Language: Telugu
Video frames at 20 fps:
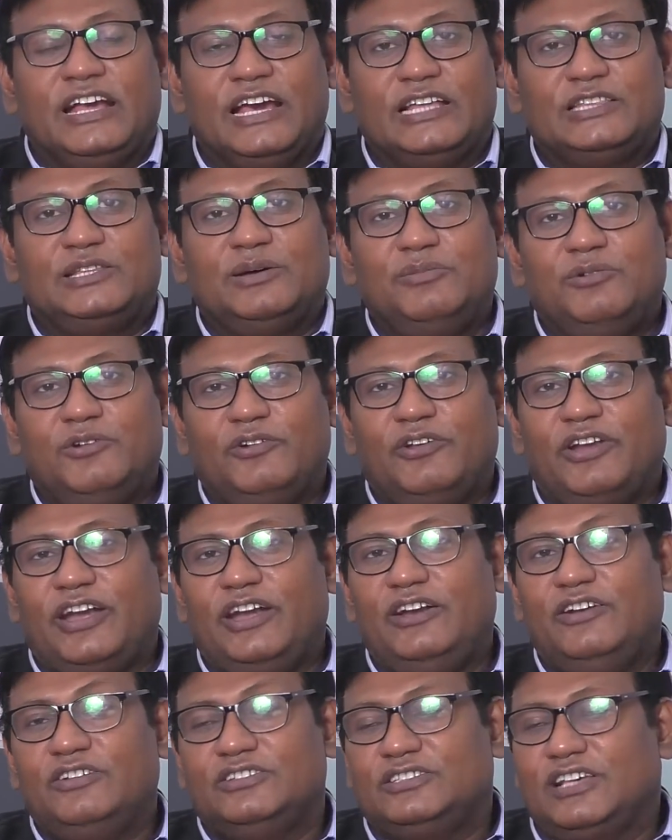గతంలో
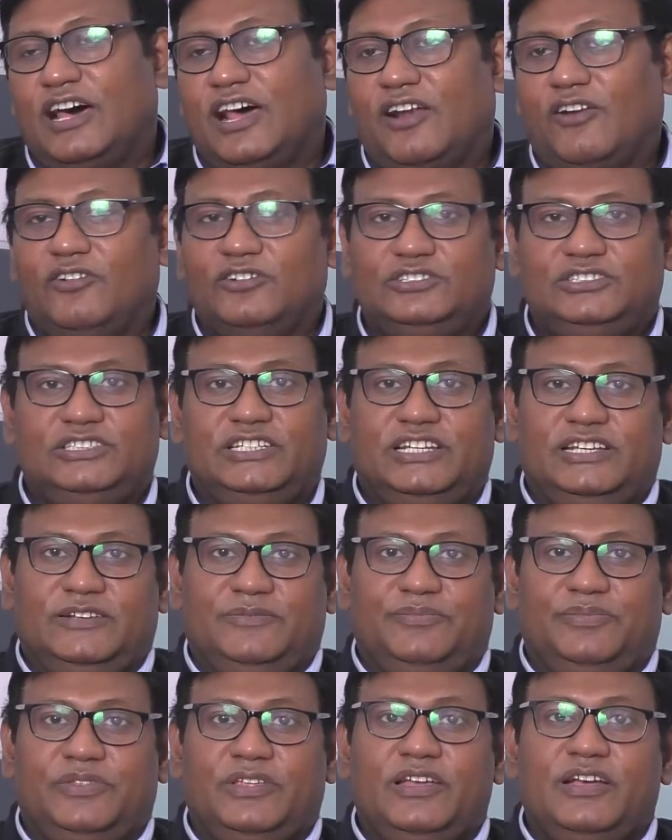రెండు సార్లు వచ్చాయి
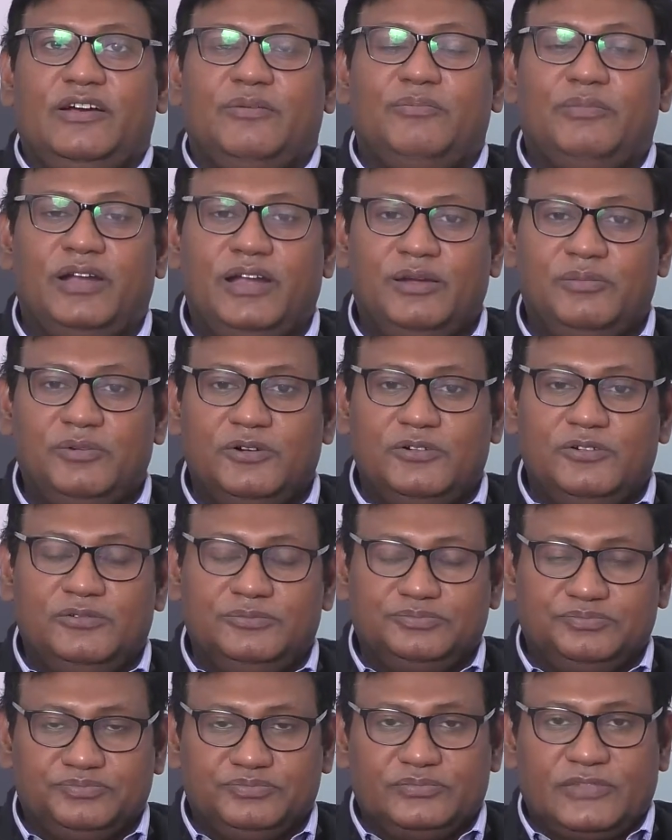మనము
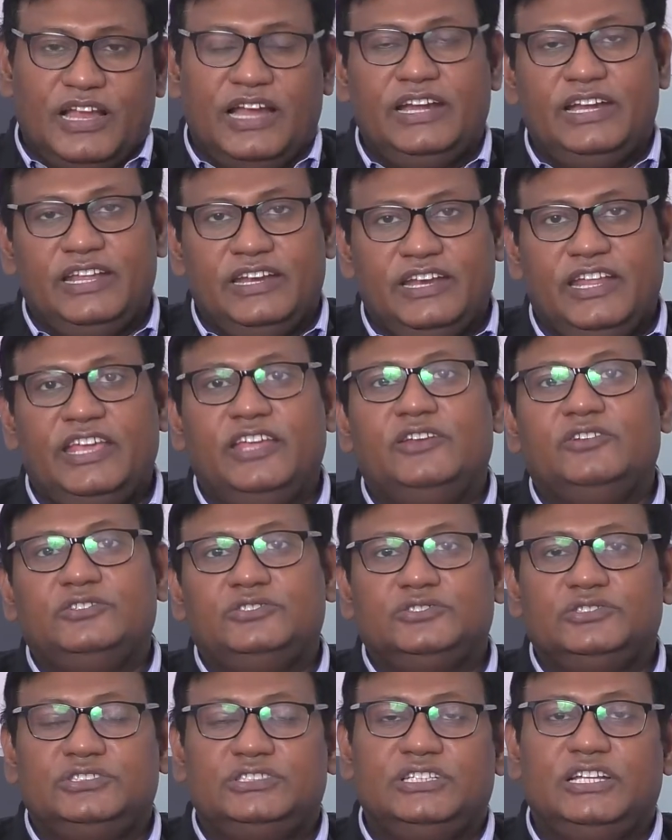అంటే నేను
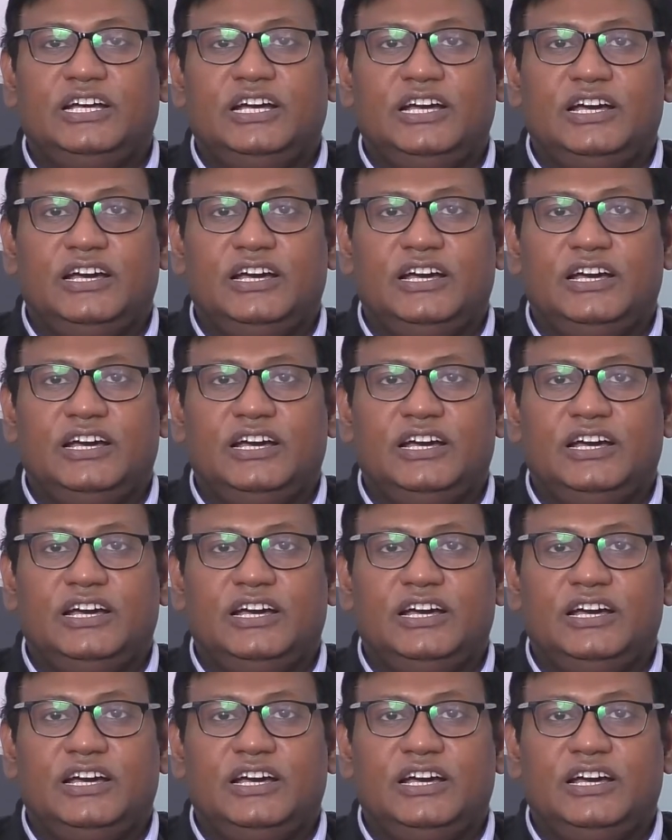చూసిన